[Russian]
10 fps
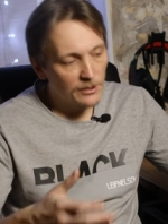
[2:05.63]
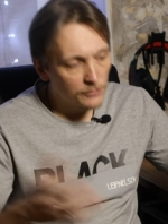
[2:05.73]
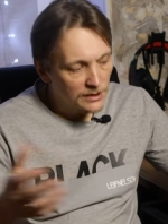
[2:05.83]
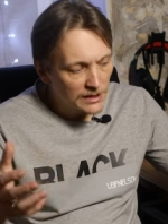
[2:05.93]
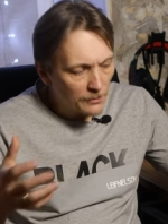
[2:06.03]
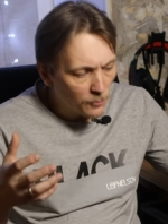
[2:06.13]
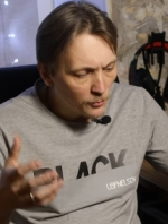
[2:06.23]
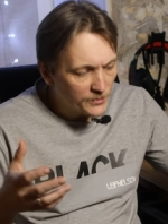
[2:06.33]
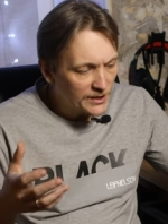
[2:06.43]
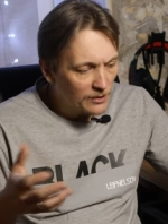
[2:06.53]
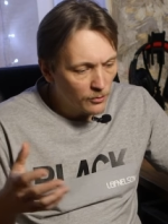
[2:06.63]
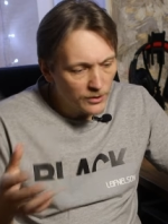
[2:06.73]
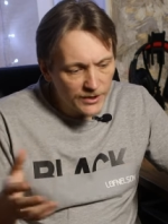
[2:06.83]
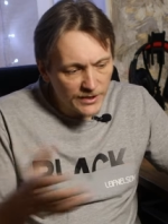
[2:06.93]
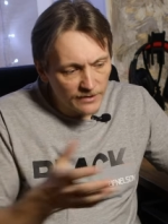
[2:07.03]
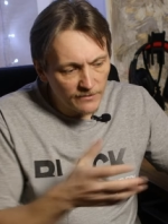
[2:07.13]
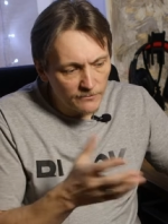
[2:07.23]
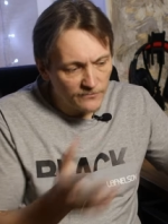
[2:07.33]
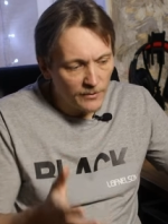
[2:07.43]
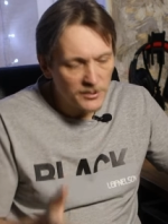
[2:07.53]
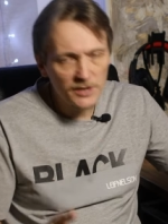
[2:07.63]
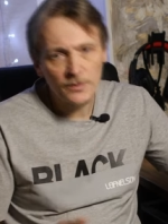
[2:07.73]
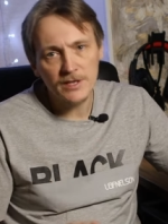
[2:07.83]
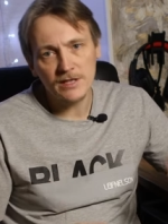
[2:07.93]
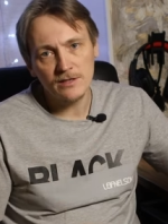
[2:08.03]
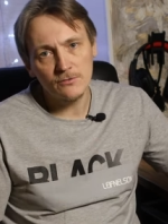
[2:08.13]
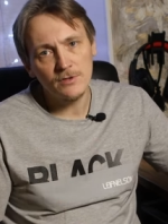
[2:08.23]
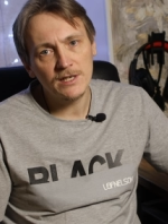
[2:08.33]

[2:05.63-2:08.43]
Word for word: в какой-то ты там комнате находишься, вообще непонятно.